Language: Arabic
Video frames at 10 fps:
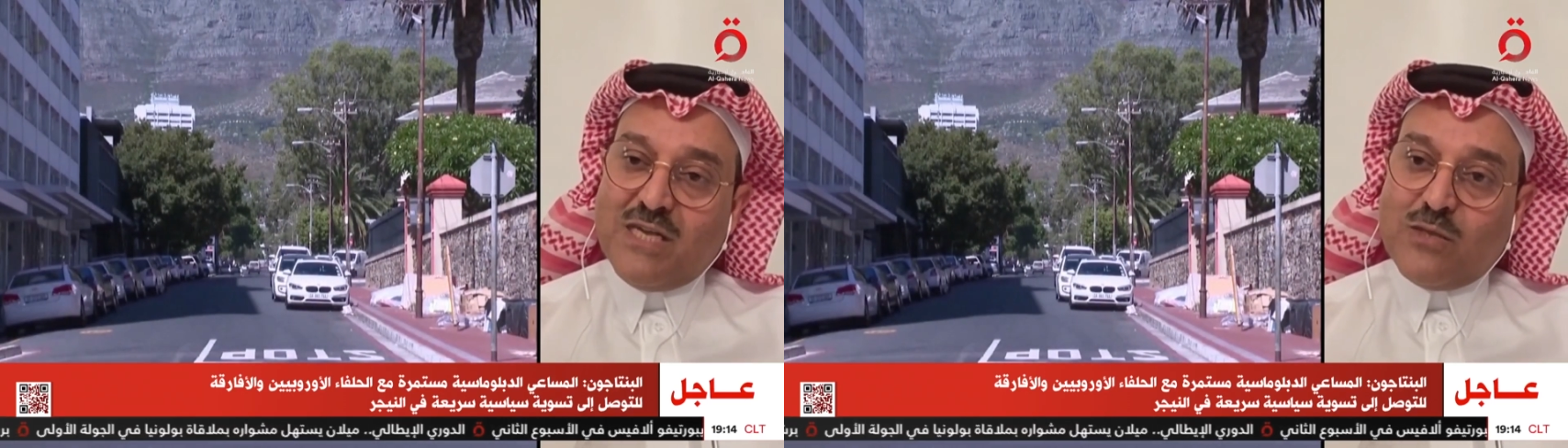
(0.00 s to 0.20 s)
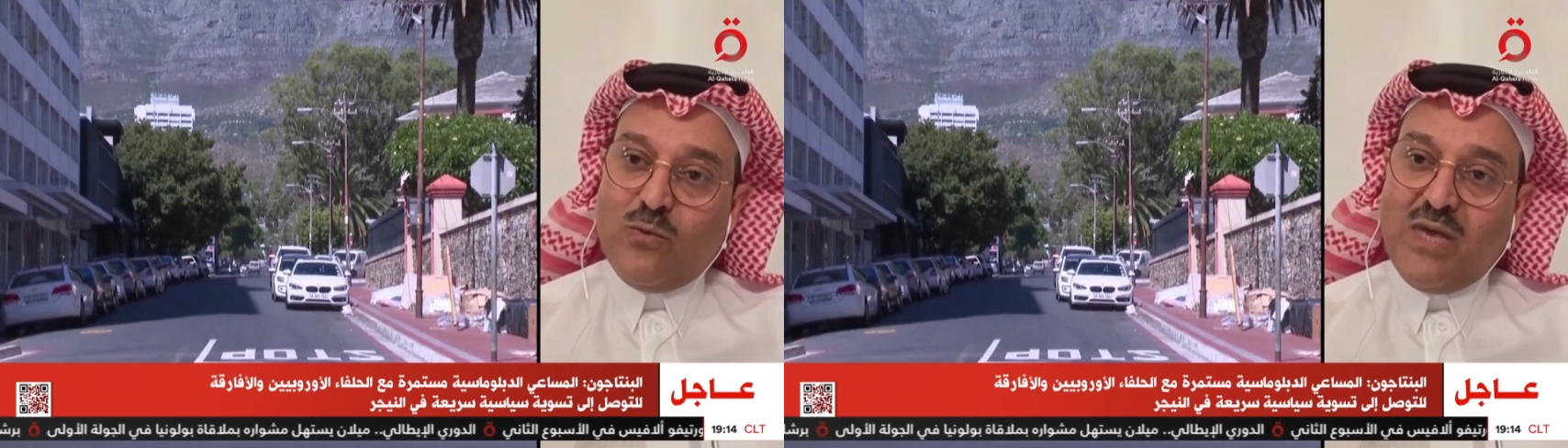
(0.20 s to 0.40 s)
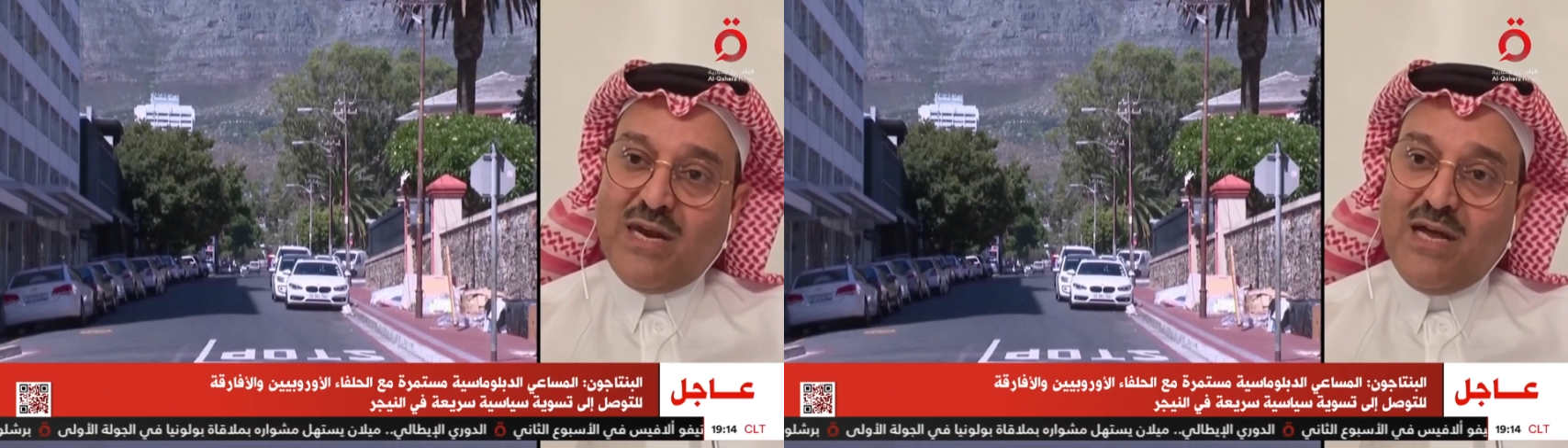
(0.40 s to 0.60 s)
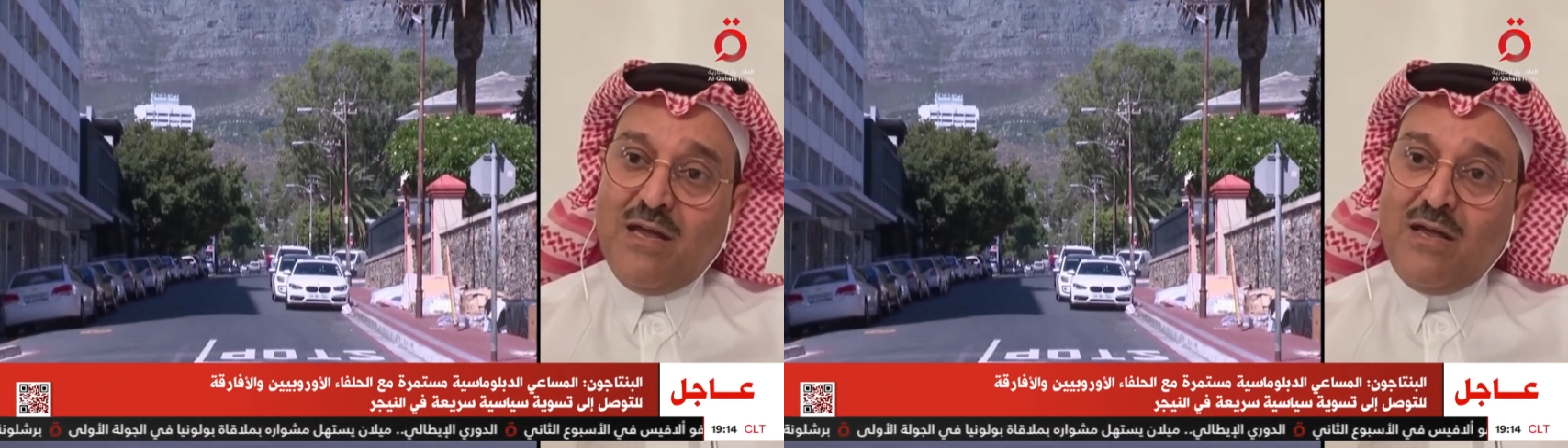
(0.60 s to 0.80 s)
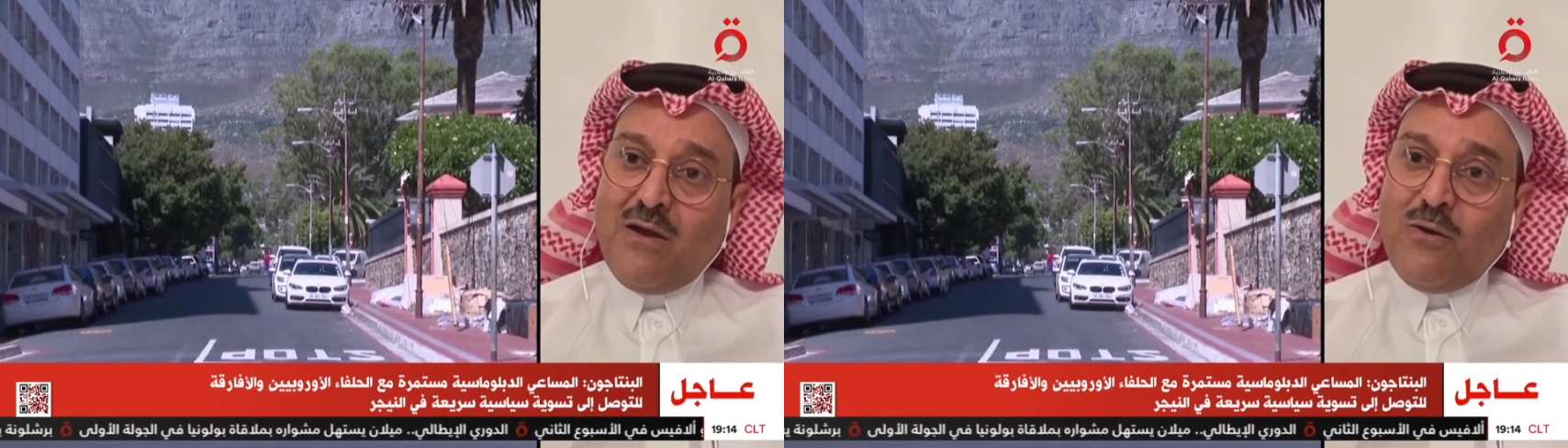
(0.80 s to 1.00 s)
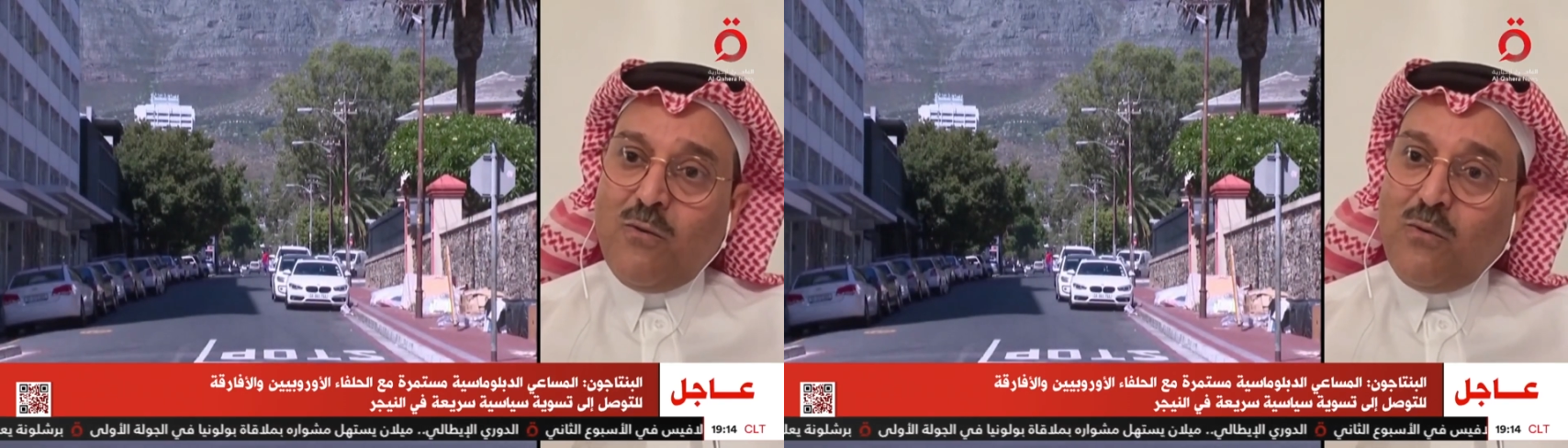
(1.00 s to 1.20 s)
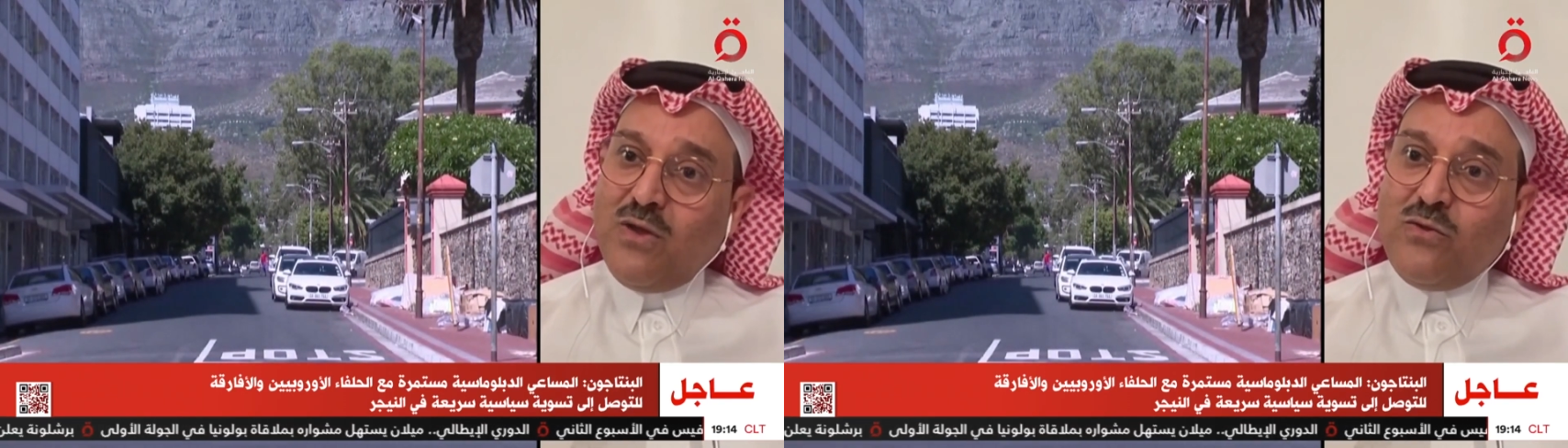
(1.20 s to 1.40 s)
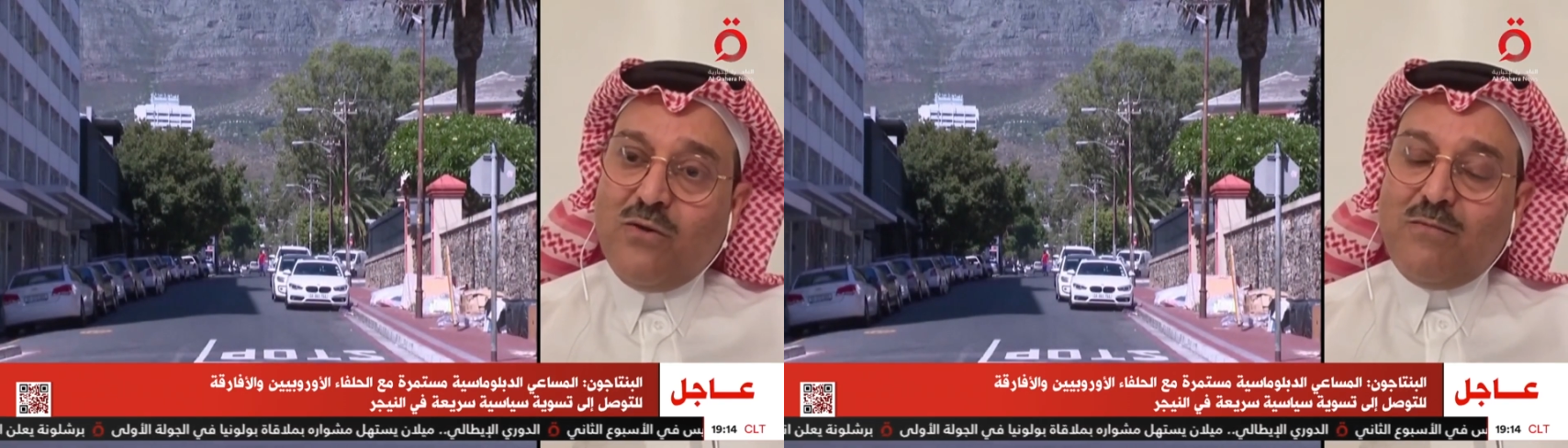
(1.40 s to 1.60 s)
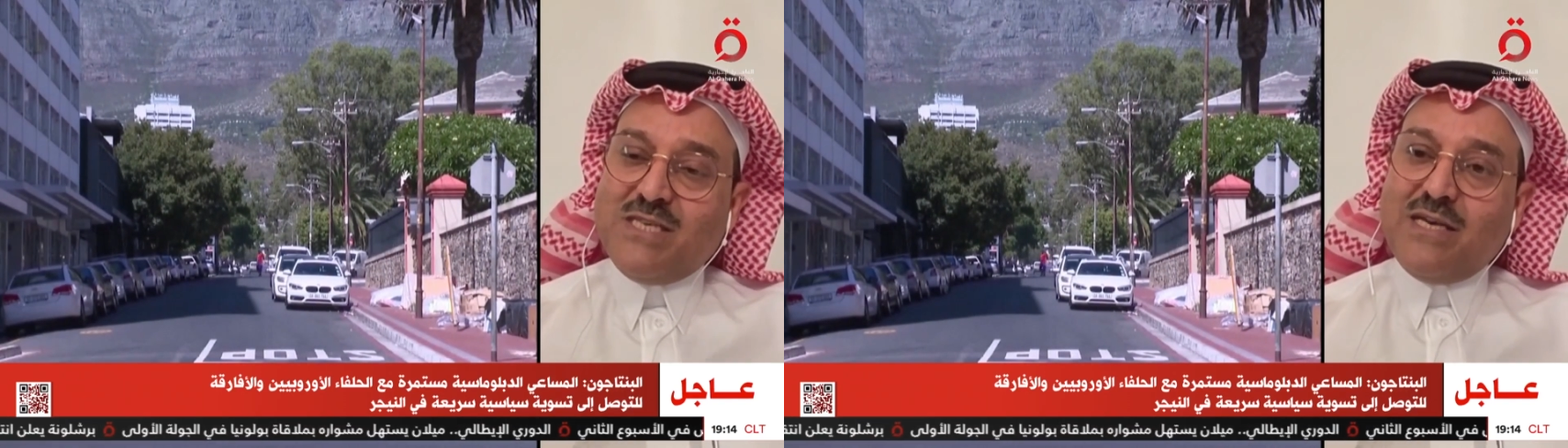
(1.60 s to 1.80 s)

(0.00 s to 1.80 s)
تطويرها وعندهم